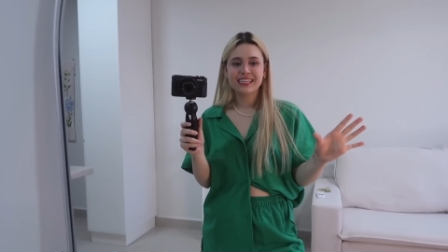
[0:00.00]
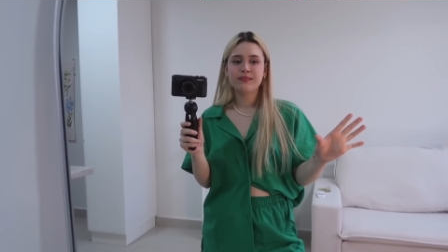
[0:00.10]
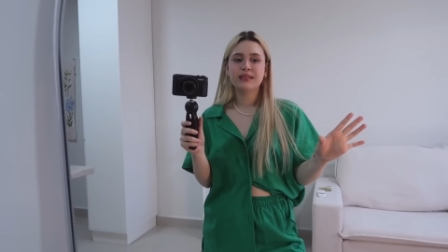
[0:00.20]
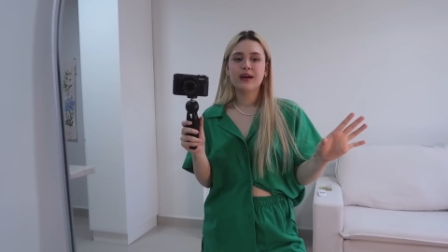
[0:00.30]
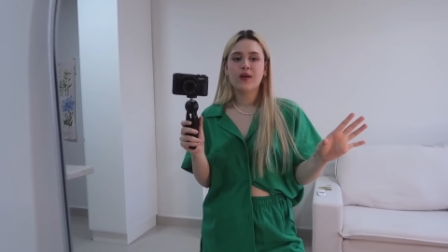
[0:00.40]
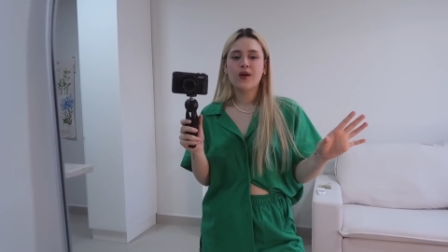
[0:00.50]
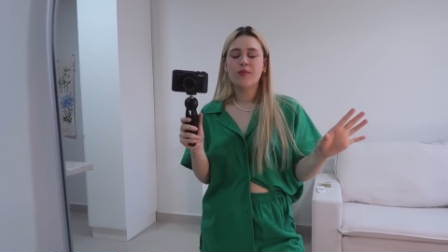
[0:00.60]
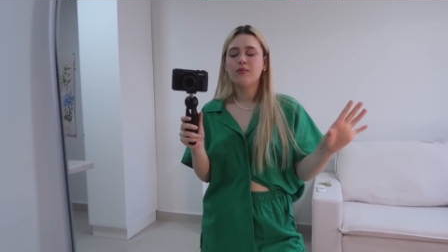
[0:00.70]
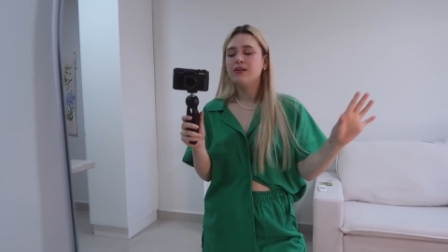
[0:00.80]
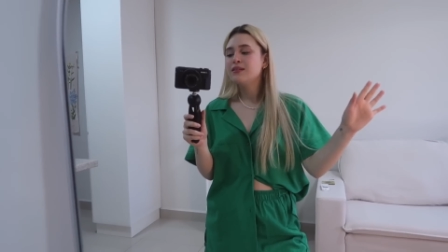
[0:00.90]
clima da
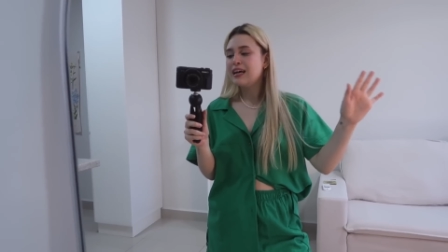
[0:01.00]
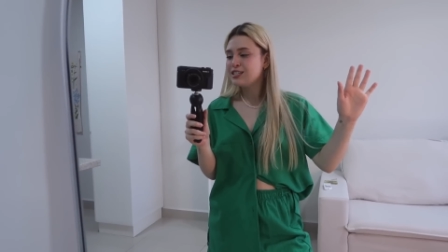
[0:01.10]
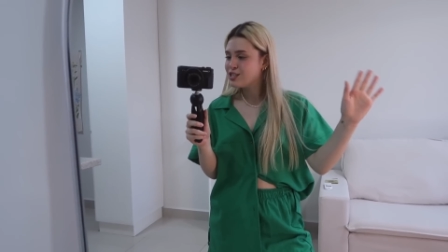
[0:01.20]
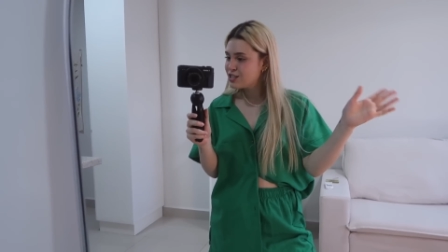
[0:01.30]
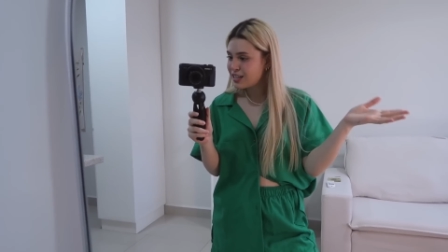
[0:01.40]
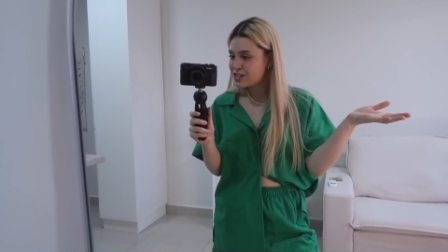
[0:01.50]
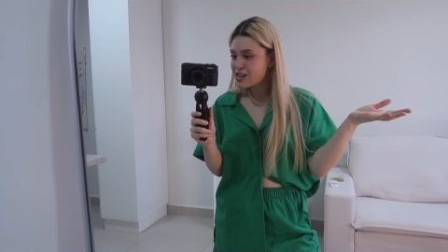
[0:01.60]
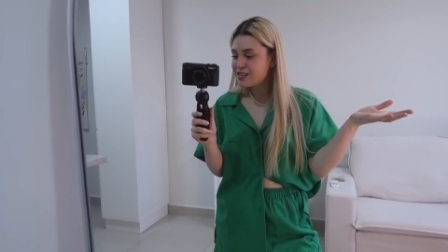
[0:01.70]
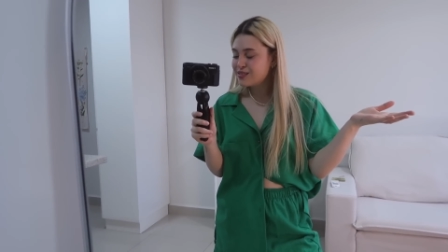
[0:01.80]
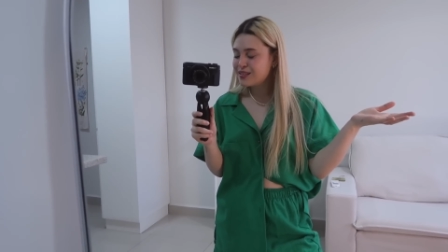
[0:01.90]
Copa, a gente tá
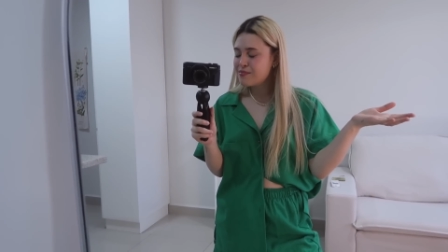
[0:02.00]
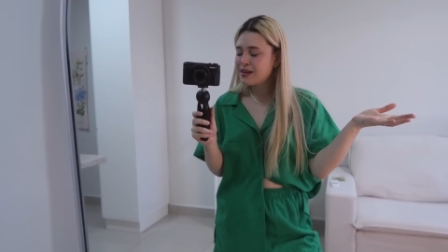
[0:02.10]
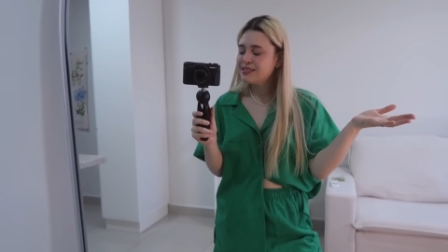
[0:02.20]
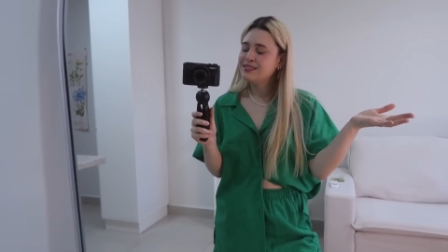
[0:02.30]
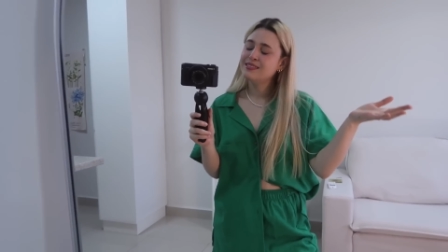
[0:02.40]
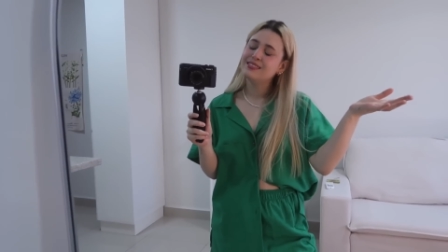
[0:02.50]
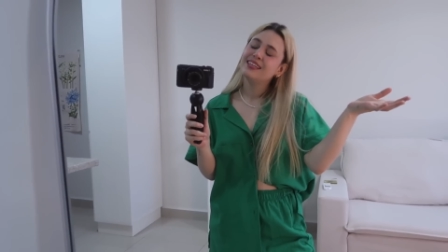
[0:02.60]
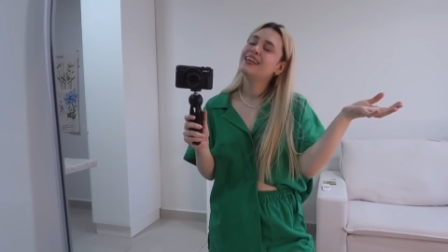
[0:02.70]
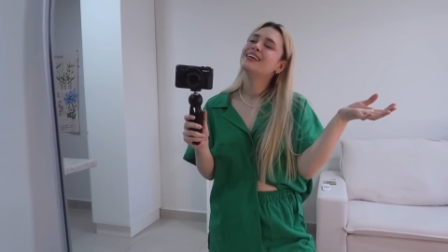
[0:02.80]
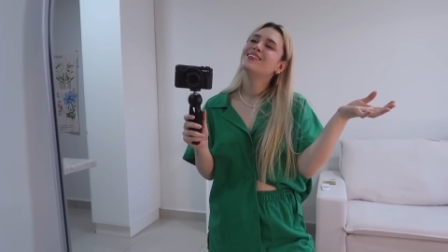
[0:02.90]
chegando também
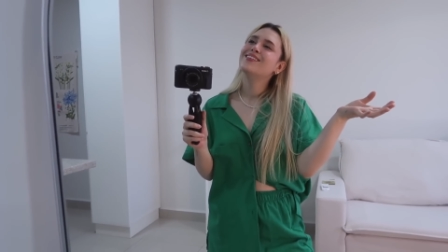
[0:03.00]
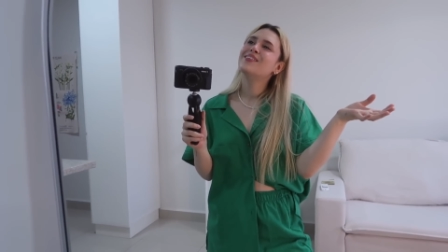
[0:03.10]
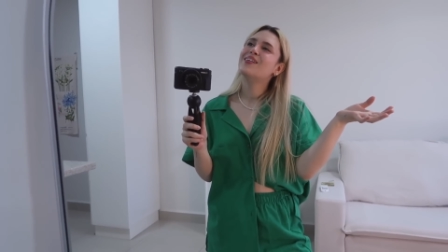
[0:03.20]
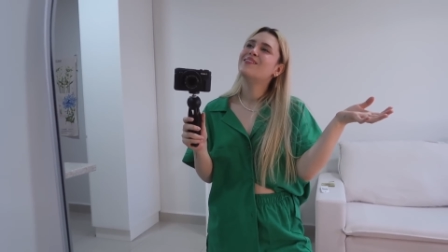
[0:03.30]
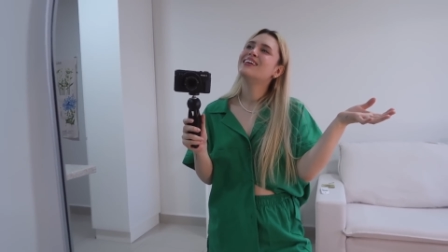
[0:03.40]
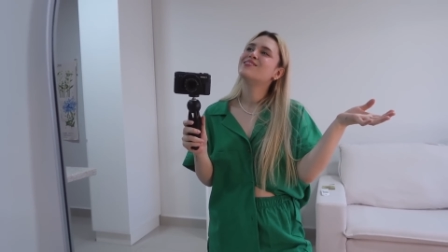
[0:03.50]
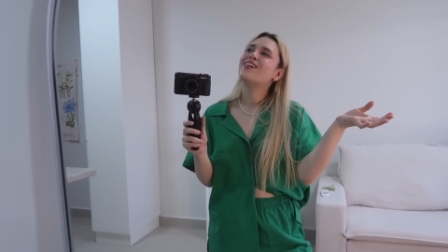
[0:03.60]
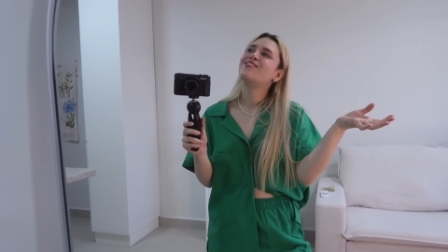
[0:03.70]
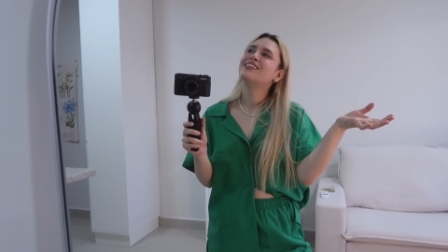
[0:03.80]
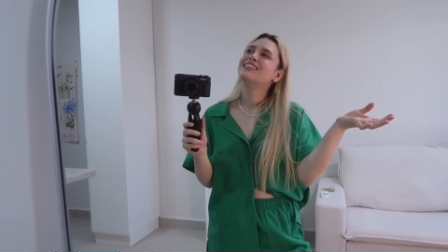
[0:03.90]
no meu mês
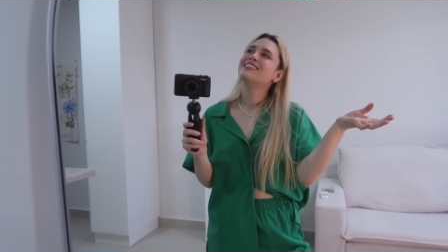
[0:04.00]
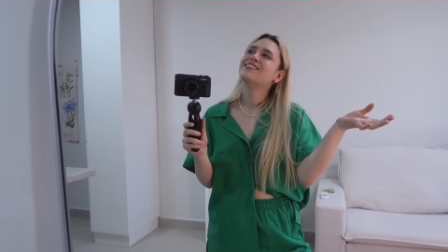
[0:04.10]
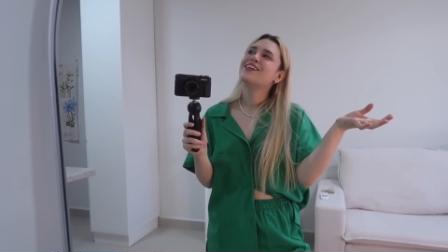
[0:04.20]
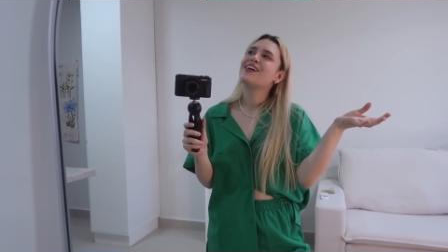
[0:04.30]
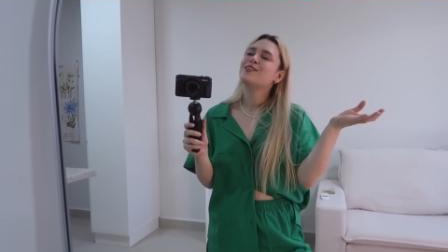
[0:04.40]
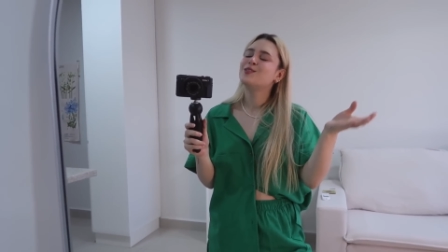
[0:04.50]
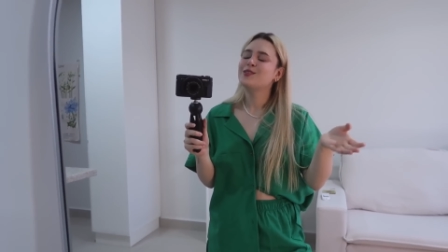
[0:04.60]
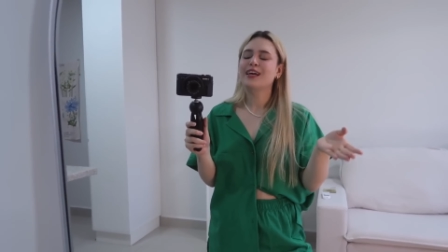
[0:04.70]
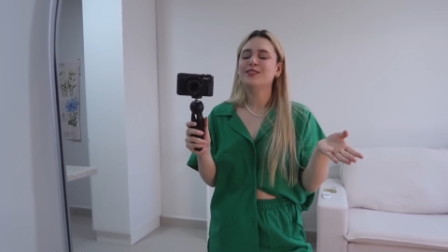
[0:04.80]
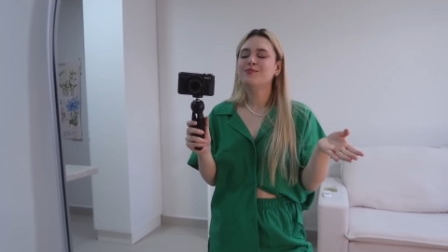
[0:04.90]
favorito, que eu
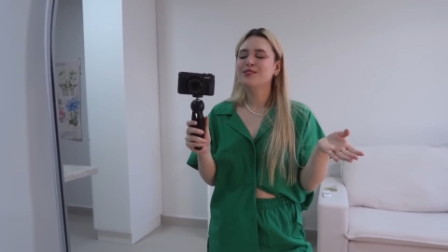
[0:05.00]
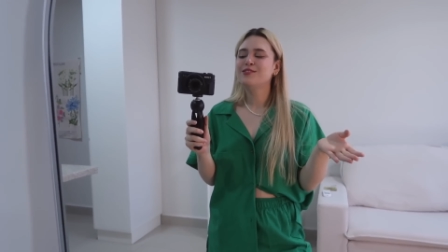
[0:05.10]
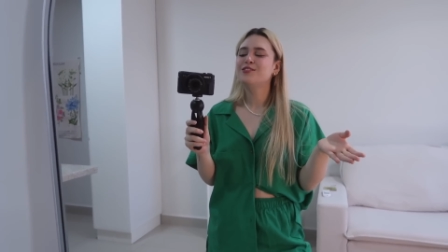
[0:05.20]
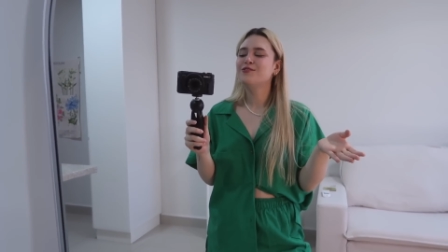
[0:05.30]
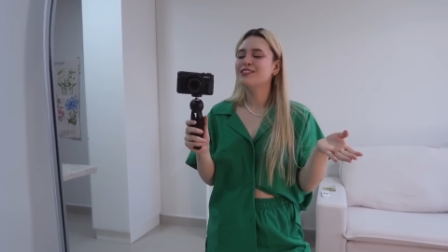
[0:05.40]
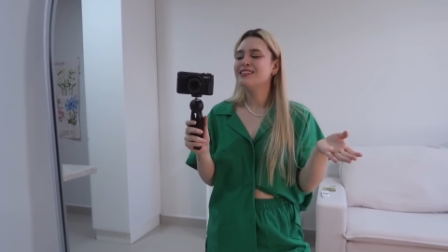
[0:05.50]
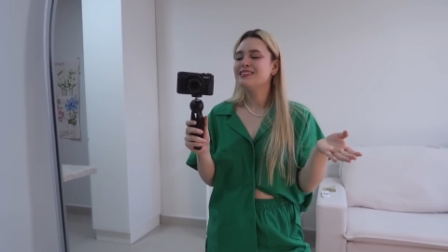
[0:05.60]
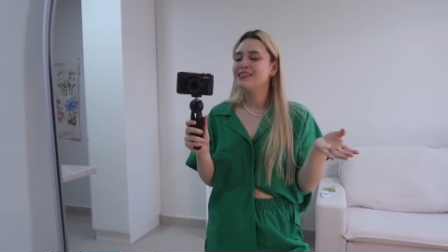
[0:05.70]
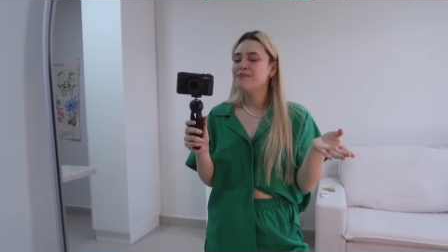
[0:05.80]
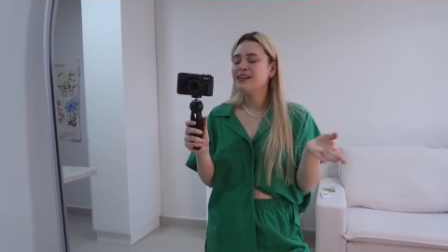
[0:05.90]
acredito que é de muitos de
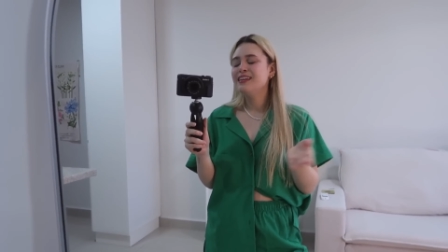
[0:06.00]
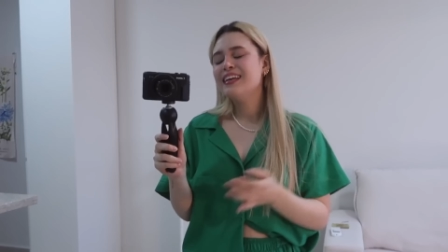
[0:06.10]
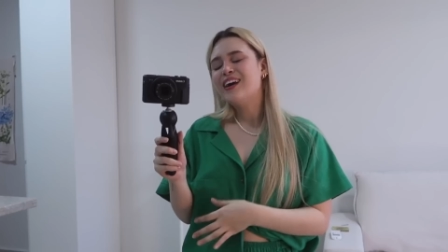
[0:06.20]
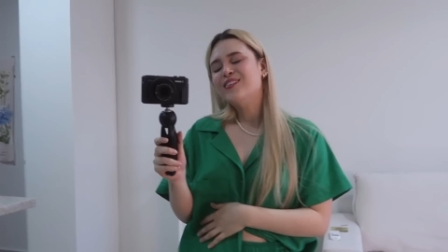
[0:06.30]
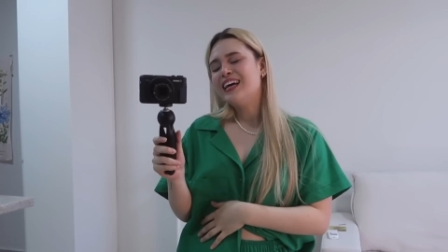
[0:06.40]
vocês também, que é o